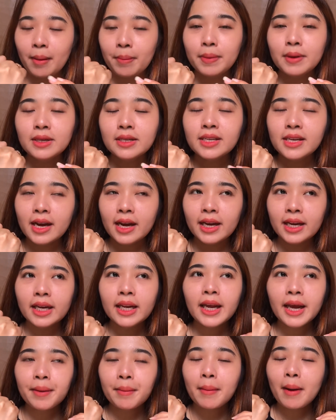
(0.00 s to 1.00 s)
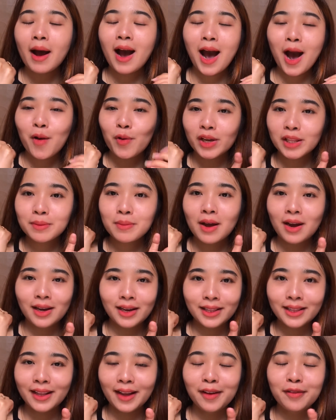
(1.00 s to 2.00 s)
Tapi dia ini emang awet
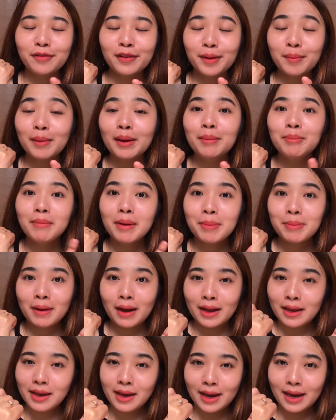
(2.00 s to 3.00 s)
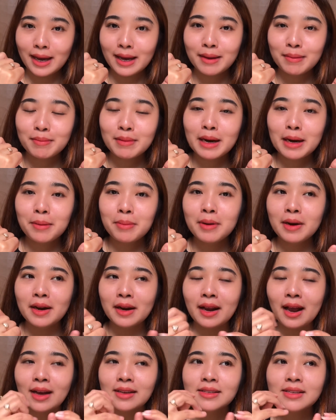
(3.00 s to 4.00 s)
banget efek melembabkannya.
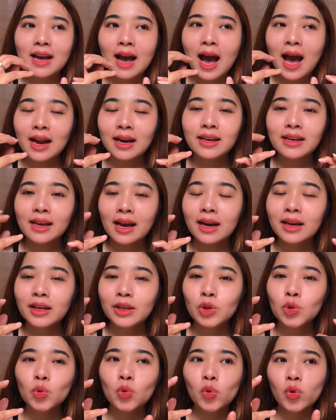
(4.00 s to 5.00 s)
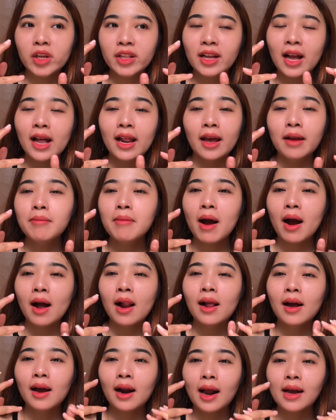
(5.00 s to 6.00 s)
Bener-bener yang seharian itu kulit kalian
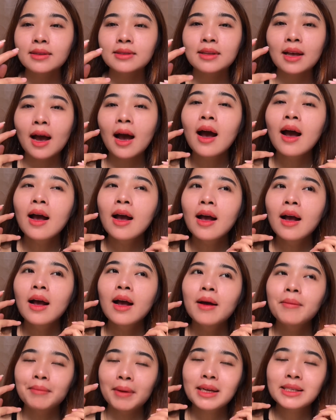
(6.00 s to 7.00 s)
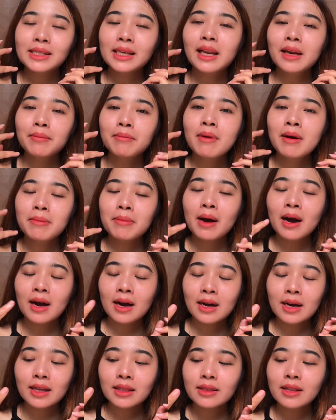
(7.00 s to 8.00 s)
bakal kerasa masih lembab
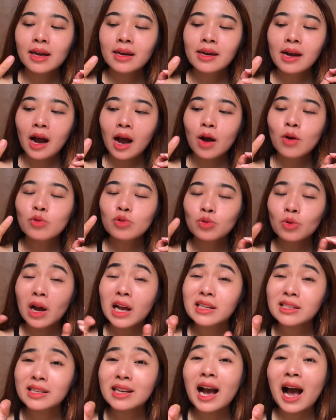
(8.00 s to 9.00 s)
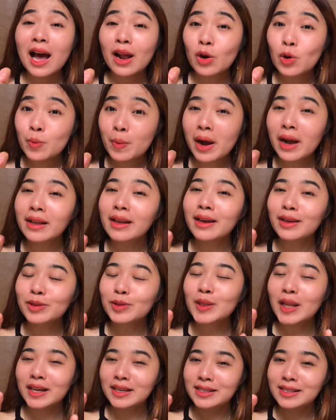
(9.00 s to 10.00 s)
banget dan yang aku suka sih aromanya
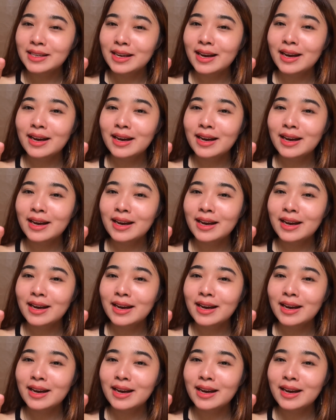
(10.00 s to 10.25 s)
itu tadi